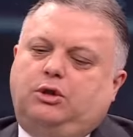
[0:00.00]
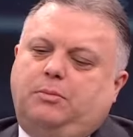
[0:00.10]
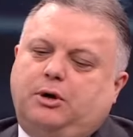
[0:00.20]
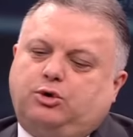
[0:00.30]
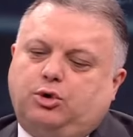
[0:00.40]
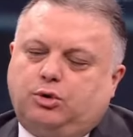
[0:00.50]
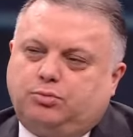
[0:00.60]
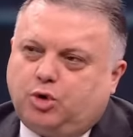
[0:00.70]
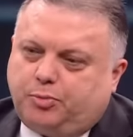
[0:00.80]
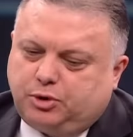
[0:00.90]
bakıyorum.
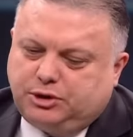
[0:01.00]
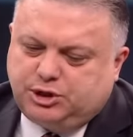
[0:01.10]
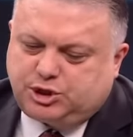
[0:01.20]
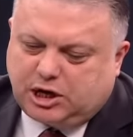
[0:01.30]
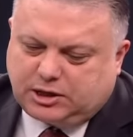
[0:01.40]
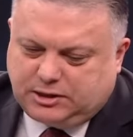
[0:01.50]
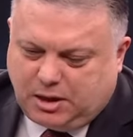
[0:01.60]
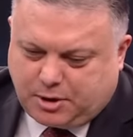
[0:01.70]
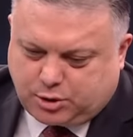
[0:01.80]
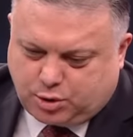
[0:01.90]
Topun iniş şekline
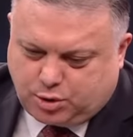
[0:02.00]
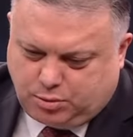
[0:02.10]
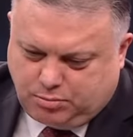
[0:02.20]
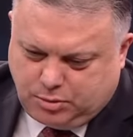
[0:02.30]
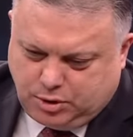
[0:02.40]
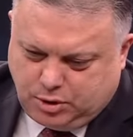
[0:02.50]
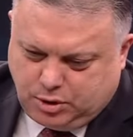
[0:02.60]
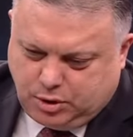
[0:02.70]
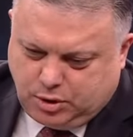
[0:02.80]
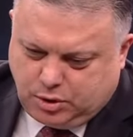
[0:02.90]
bakıyorum.
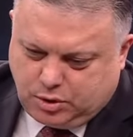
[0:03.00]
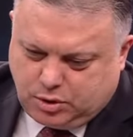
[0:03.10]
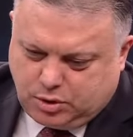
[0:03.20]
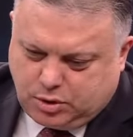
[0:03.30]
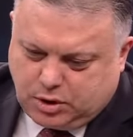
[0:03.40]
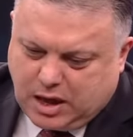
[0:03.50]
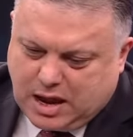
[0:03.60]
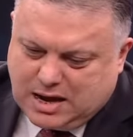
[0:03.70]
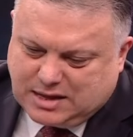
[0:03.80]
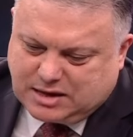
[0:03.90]
Ee,
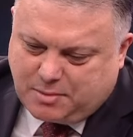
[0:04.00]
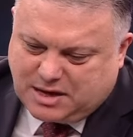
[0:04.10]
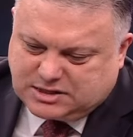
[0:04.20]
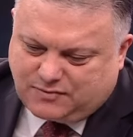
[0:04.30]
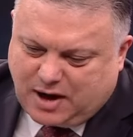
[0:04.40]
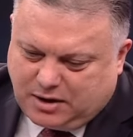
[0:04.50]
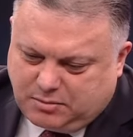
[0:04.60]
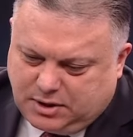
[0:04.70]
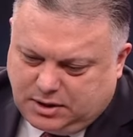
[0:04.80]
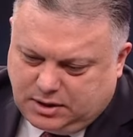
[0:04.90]
elle temas var
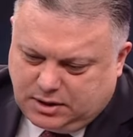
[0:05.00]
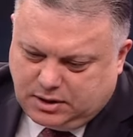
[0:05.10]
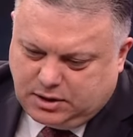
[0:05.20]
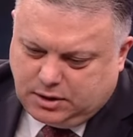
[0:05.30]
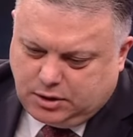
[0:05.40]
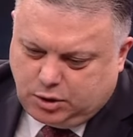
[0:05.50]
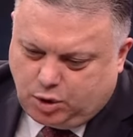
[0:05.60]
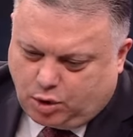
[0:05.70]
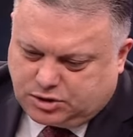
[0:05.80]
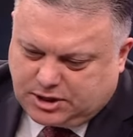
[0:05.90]
mı?
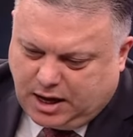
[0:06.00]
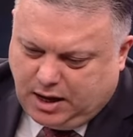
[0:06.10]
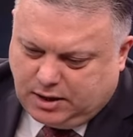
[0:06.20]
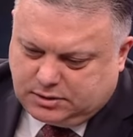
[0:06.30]
Yoksa